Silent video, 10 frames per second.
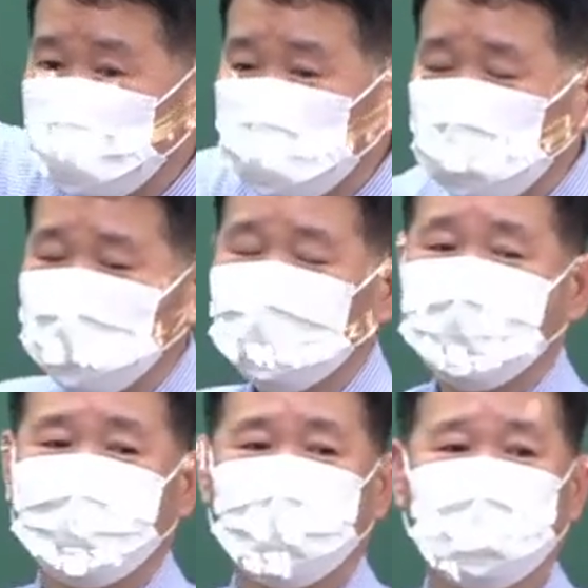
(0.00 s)
예,
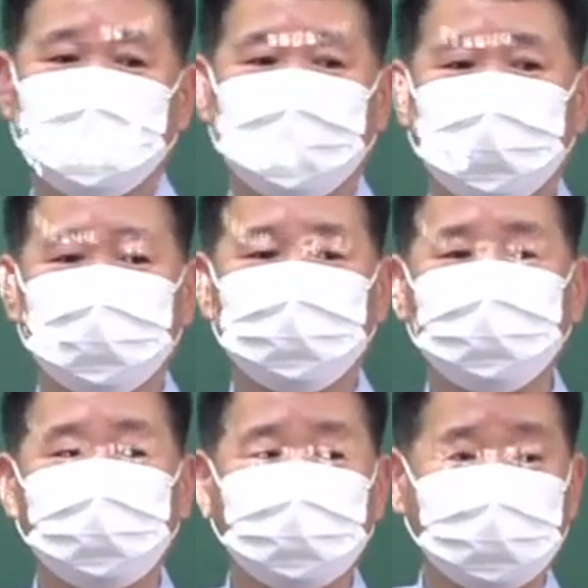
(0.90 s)
만약에 어,
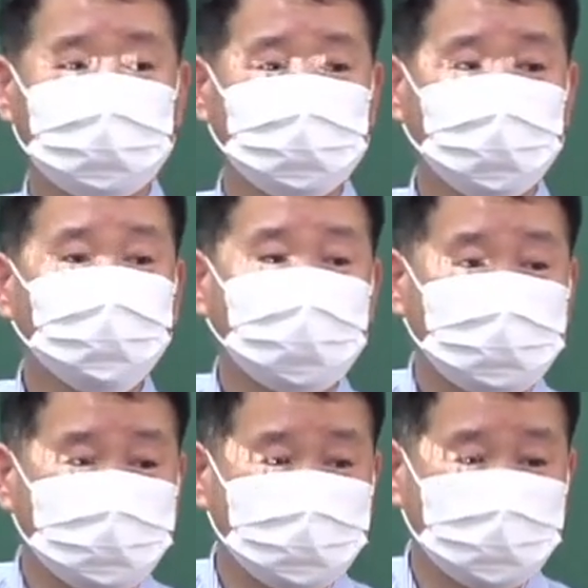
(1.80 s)
중개사 학증이
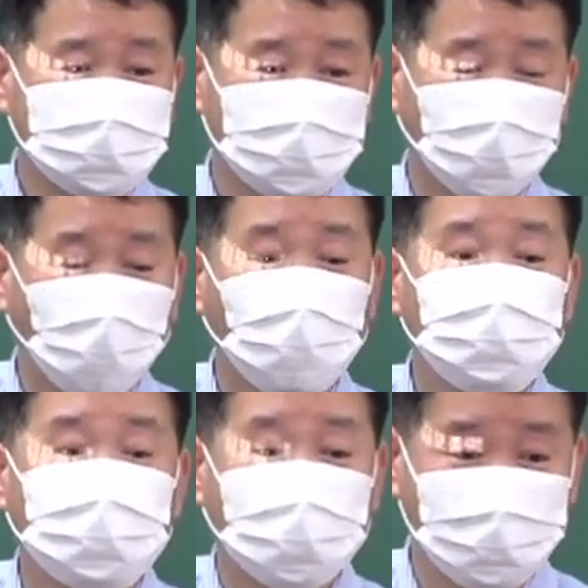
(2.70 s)
없다든지 근데
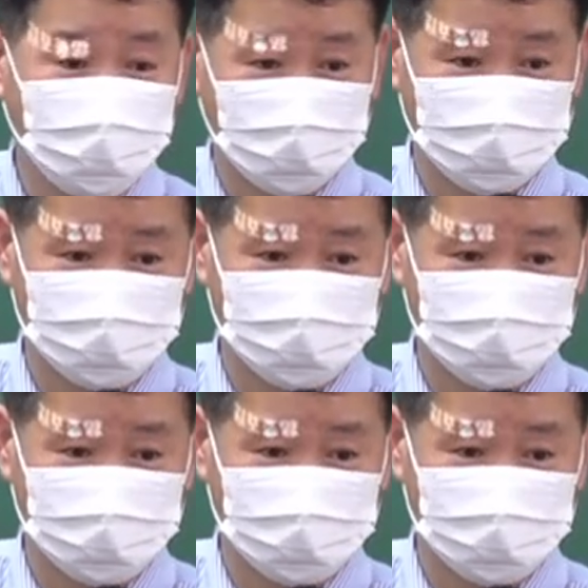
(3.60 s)
업으로 해버리는